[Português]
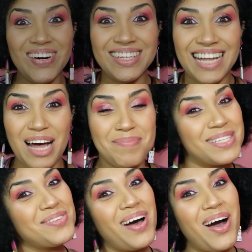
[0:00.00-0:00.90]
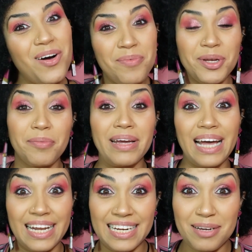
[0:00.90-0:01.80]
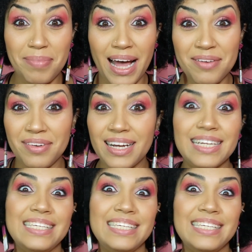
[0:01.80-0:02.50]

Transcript: Olá pessoal, meu nome é Karina Paiva